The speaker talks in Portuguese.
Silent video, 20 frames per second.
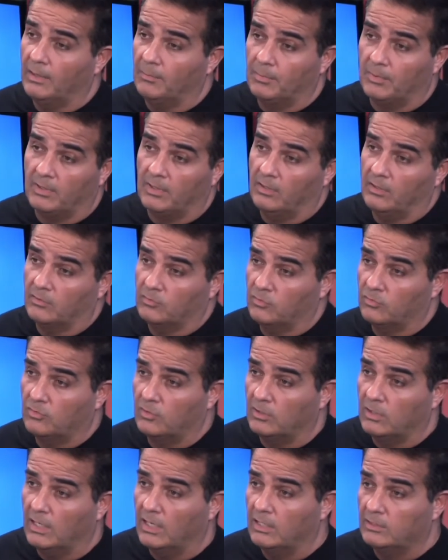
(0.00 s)
porque a
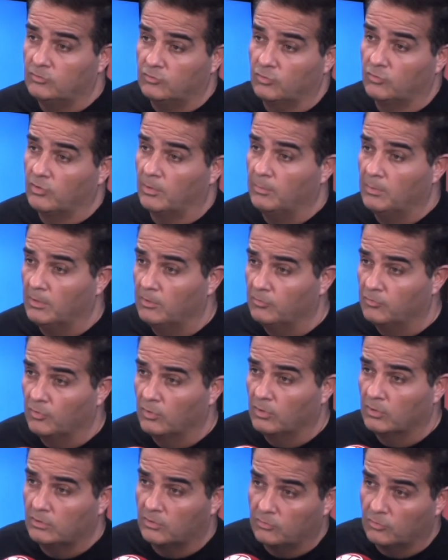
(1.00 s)
sociedade, seus amigos em
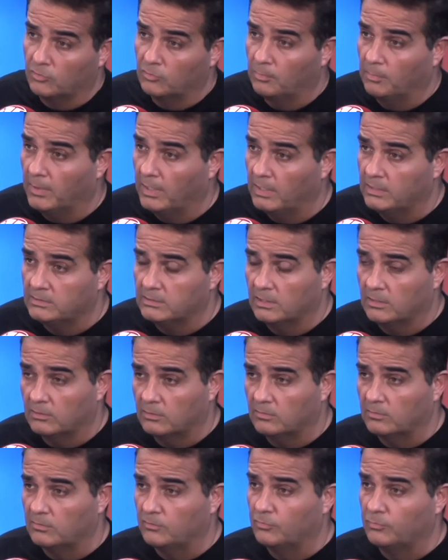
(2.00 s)
volta, seus pais... É,
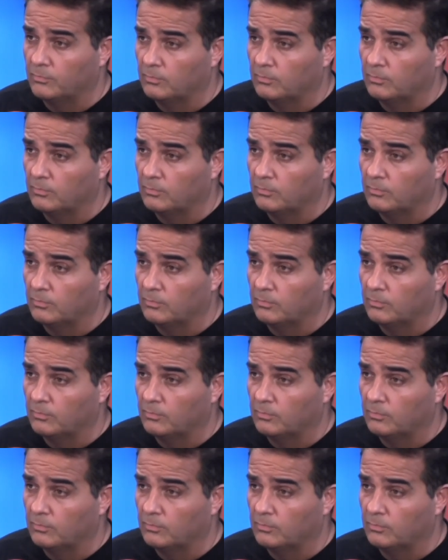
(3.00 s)
você, a sua